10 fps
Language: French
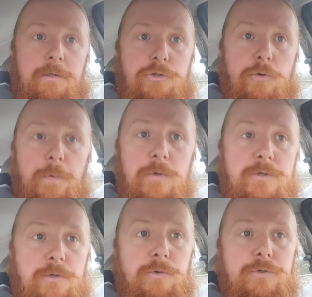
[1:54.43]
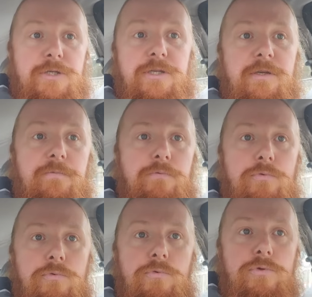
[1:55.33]
Je pense que si vous
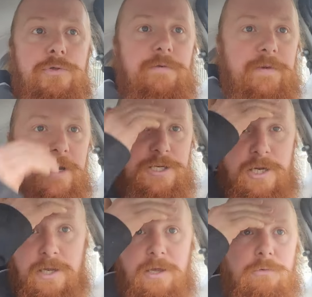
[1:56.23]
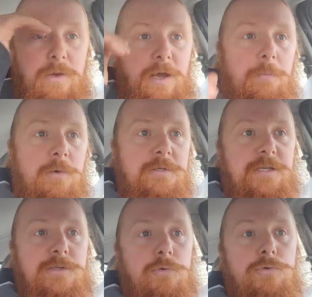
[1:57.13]
suivez la chaîne régulièrement,
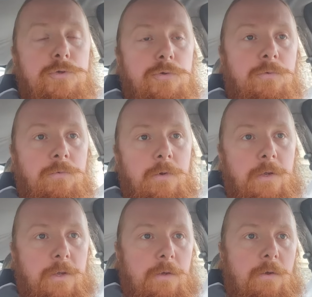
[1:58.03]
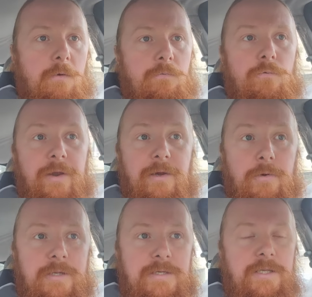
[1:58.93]
ces solutions, vous les
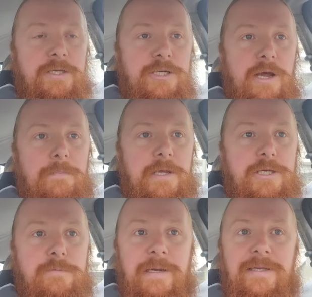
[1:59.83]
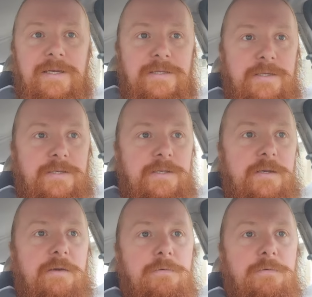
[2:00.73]
connaissez déjà, mais je m'adresse ici